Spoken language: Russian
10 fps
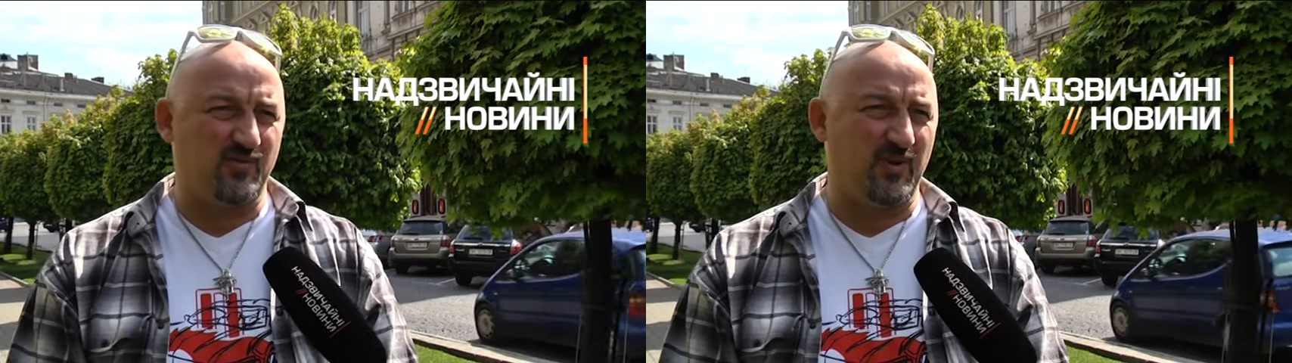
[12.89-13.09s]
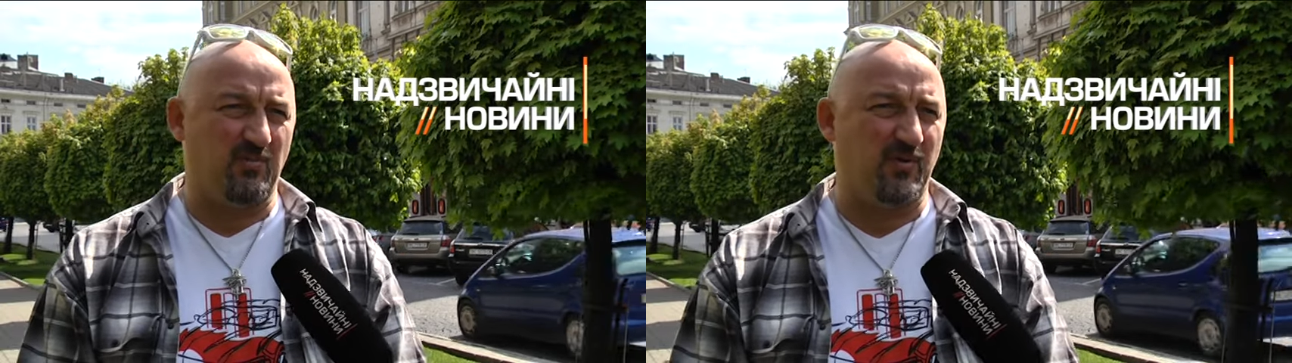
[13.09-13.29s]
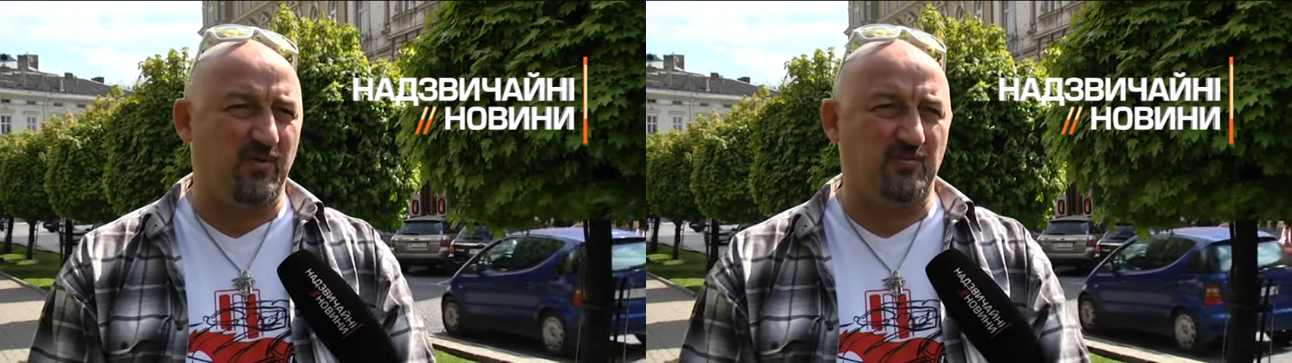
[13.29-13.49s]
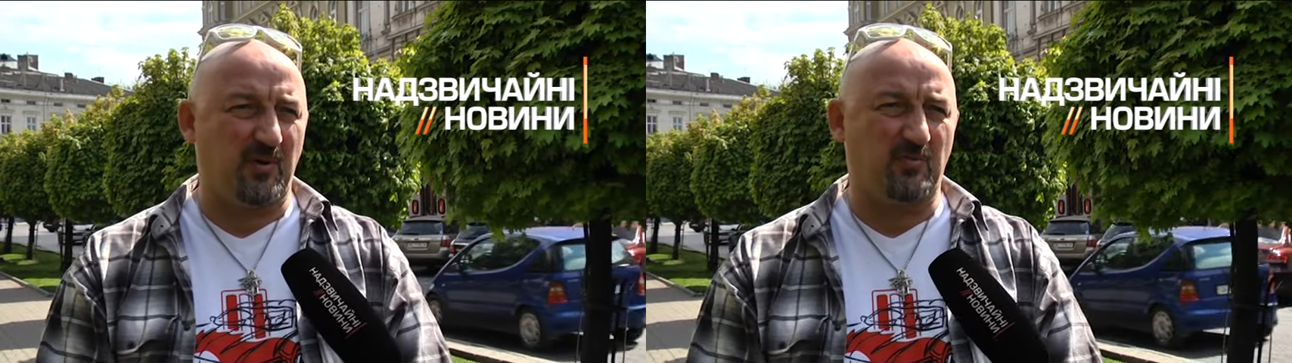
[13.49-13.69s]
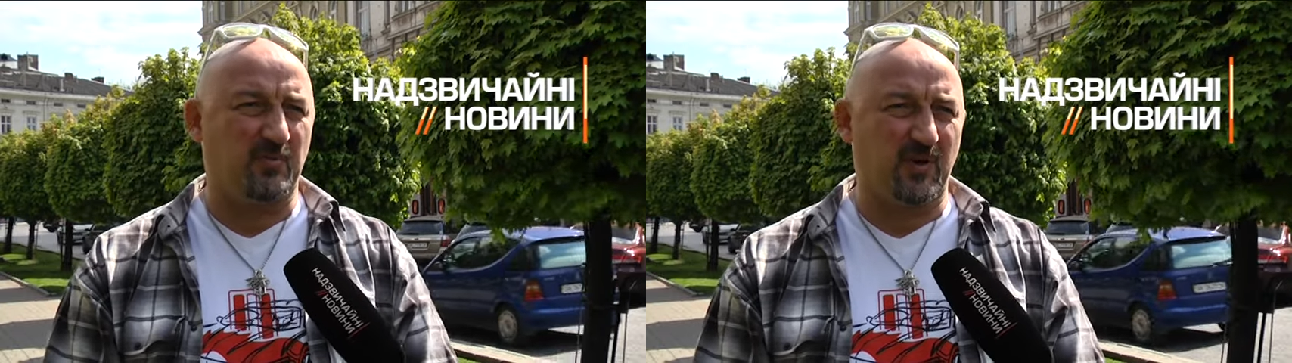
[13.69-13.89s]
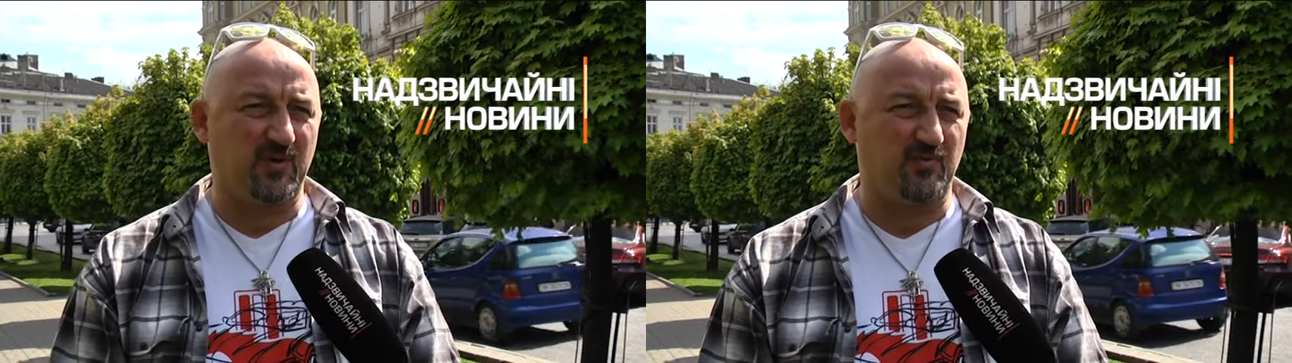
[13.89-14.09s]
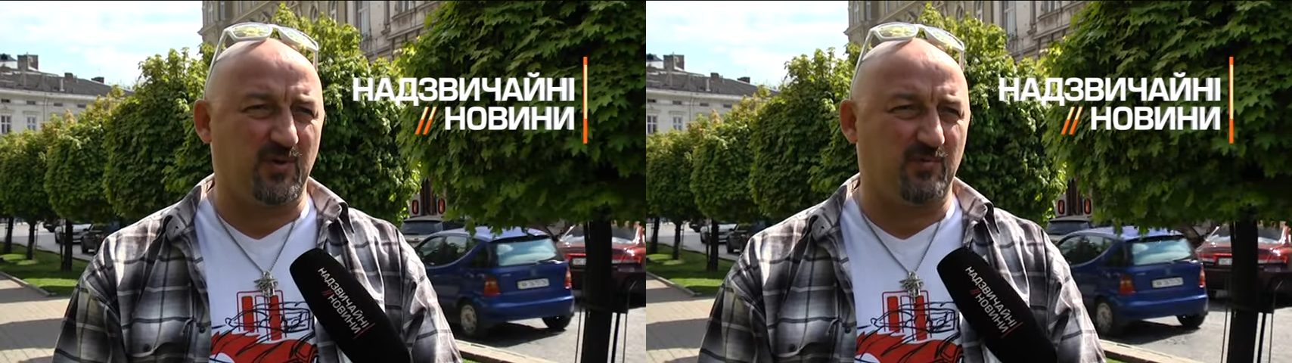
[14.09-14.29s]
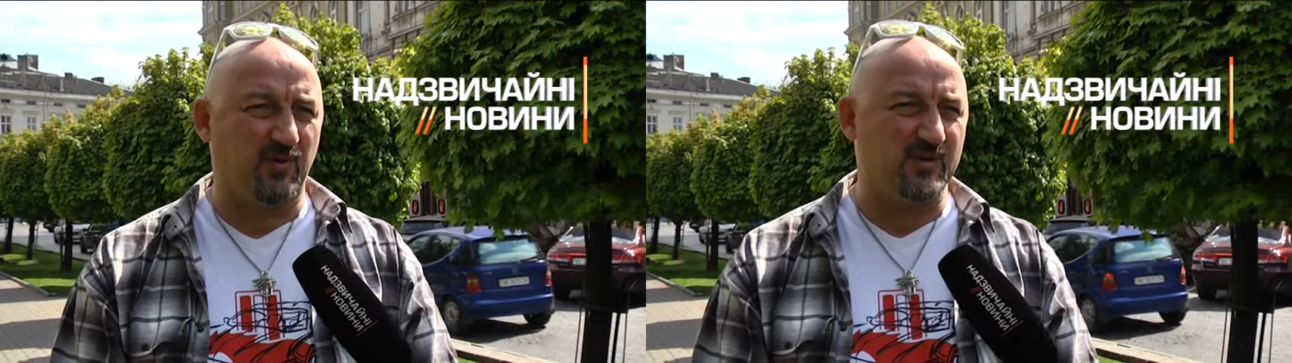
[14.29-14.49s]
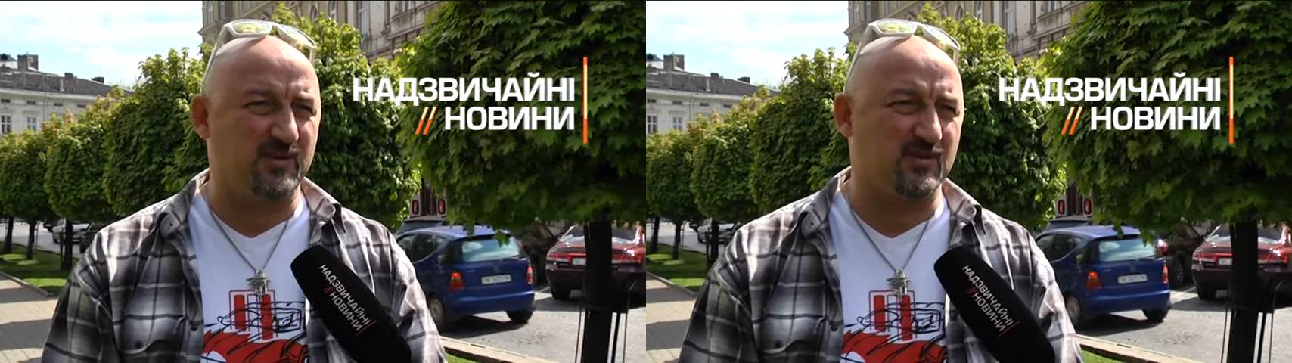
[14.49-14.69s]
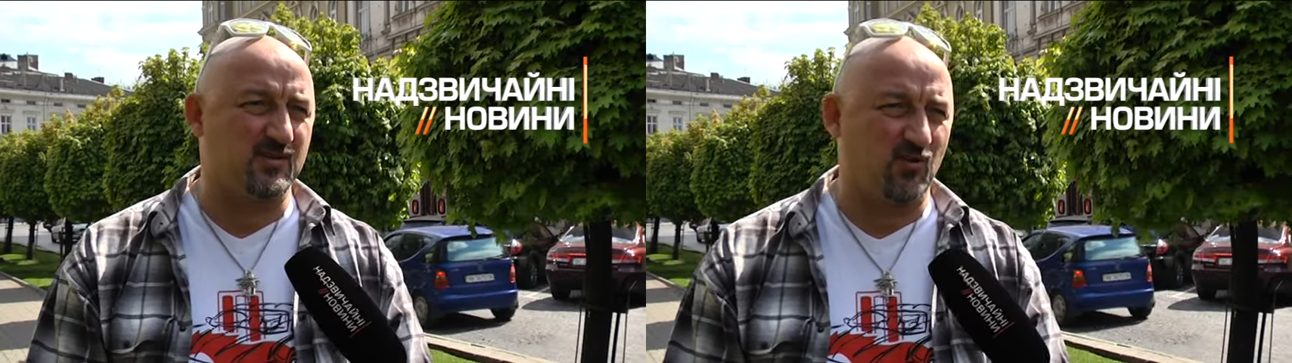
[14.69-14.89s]
Мы не были прям как-то так
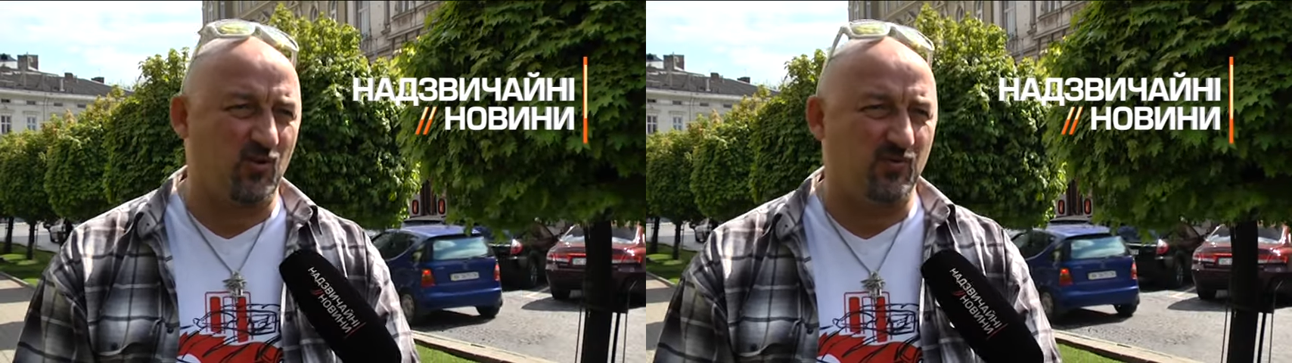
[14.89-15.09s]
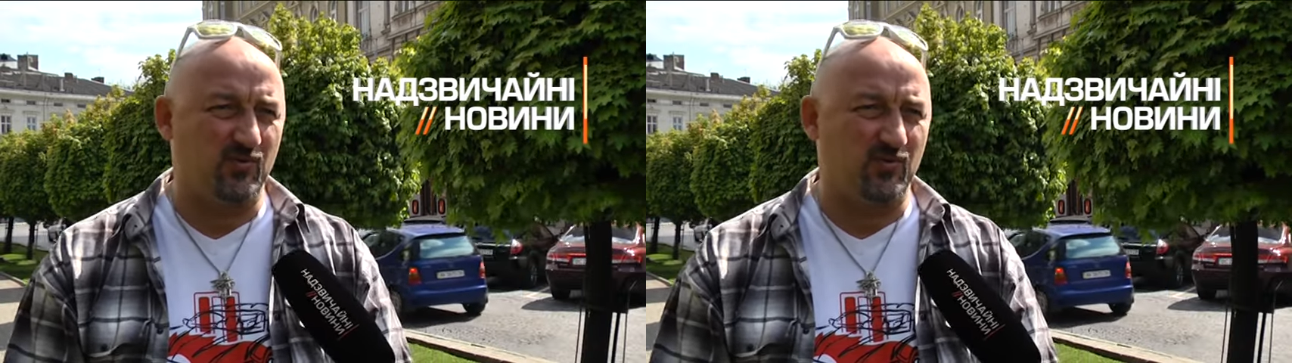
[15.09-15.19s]
близко знакомы,